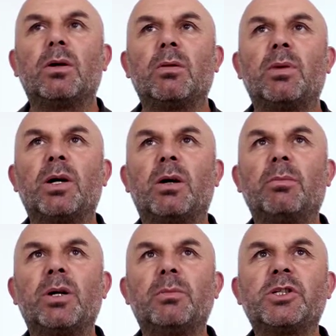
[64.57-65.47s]

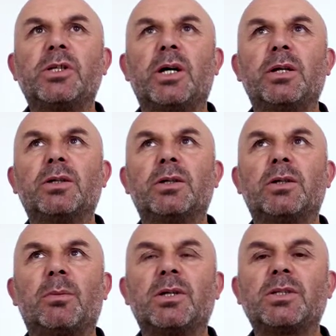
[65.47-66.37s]
Peygamberimiz her yıl
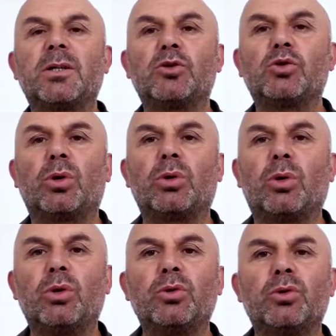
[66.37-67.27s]
Ramazan'ın son
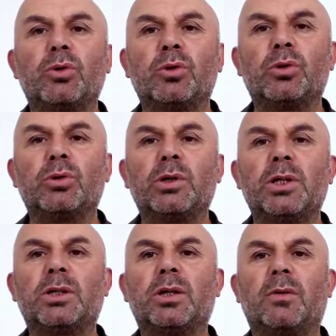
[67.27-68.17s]
10 günü
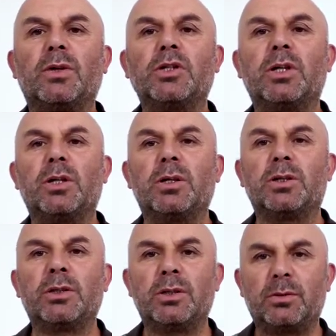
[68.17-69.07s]
itikafa
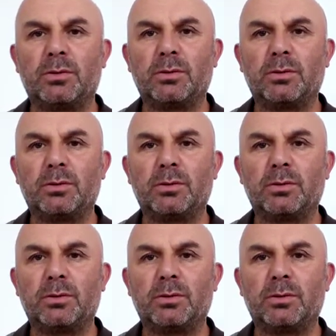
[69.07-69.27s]
çekilirdi.